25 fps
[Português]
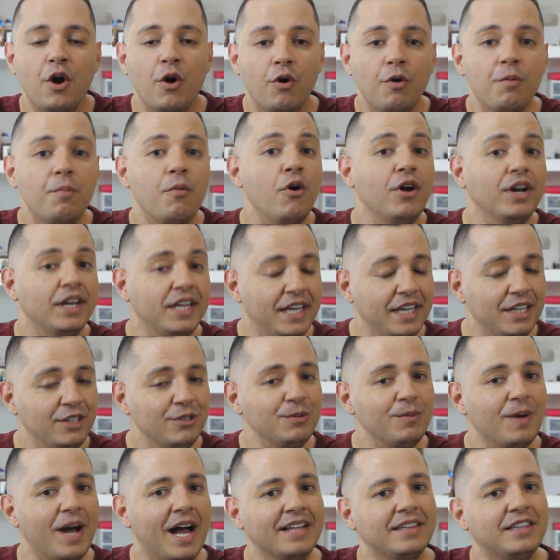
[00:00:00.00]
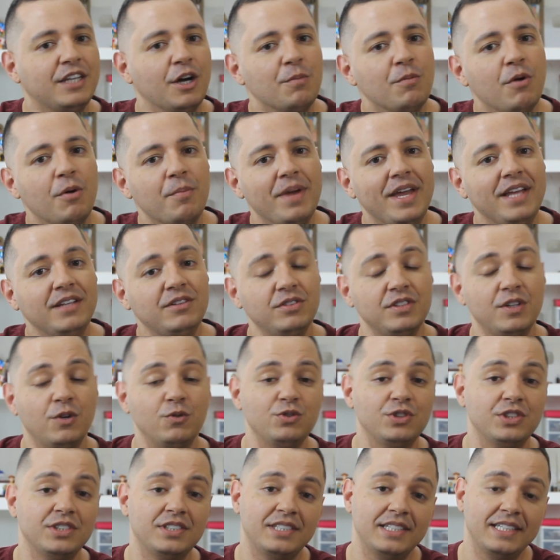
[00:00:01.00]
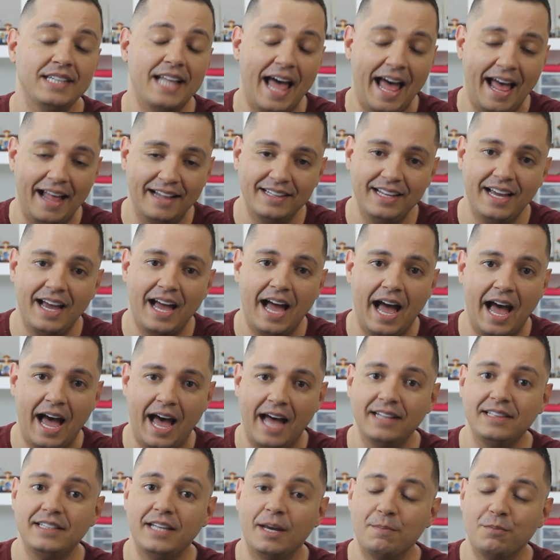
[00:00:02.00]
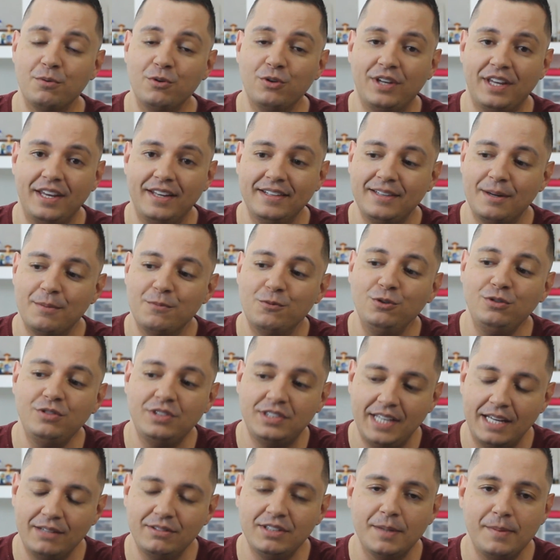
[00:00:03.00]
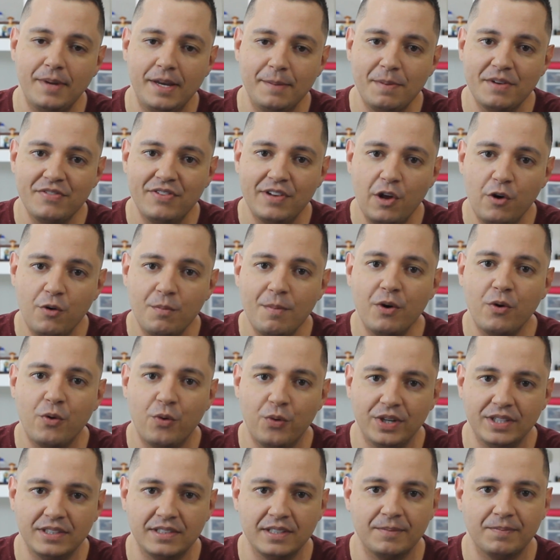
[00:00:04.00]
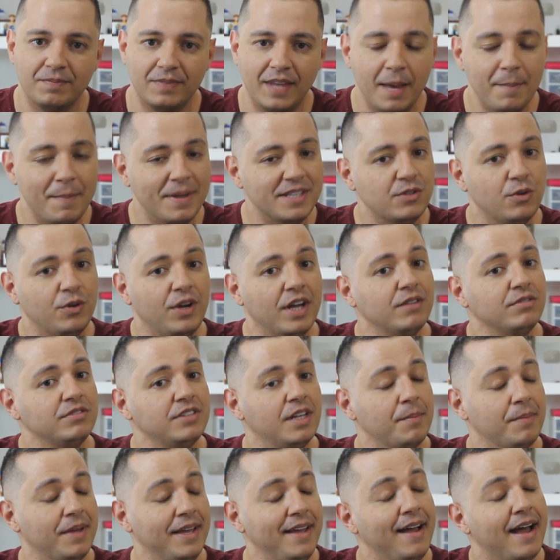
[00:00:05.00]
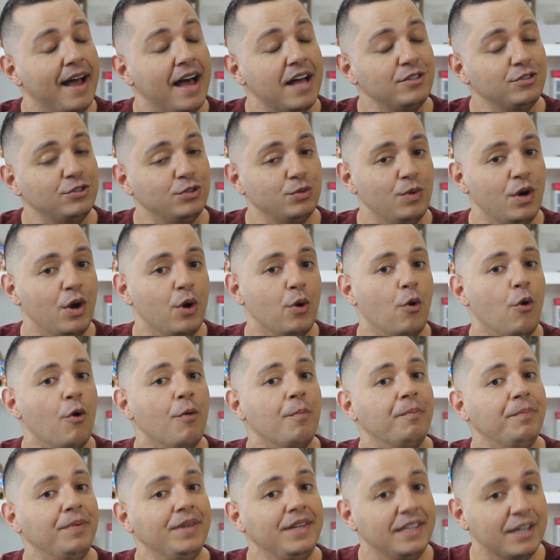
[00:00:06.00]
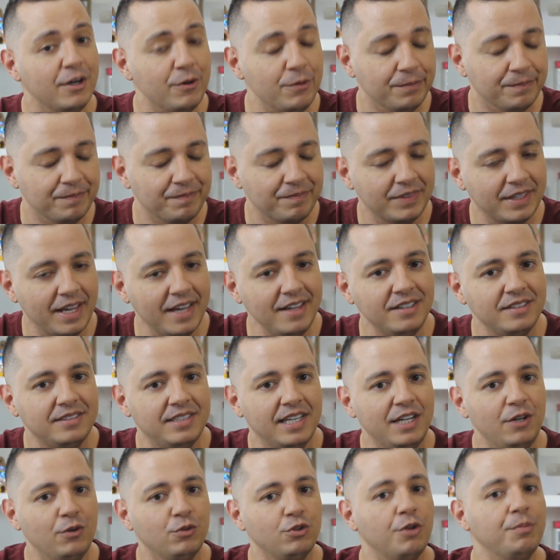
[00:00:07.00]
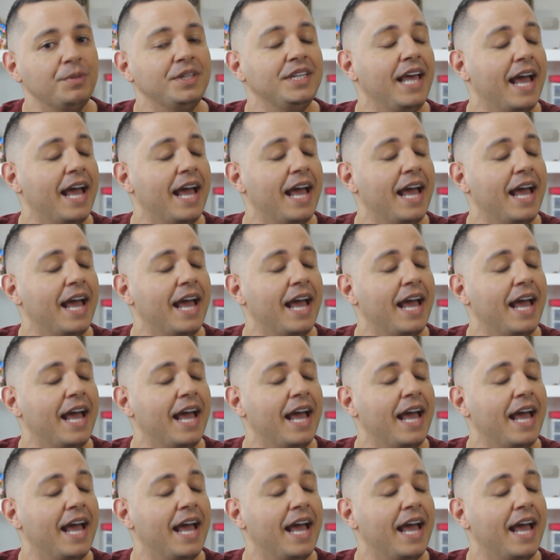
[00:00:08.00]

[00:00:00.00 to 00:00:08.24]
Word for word: o Boninho até o momento não disse nada, até porque está muito cedo também para falar alguma coisa, né? Mas eu quero saber a sua opinião. Quem que seria o nome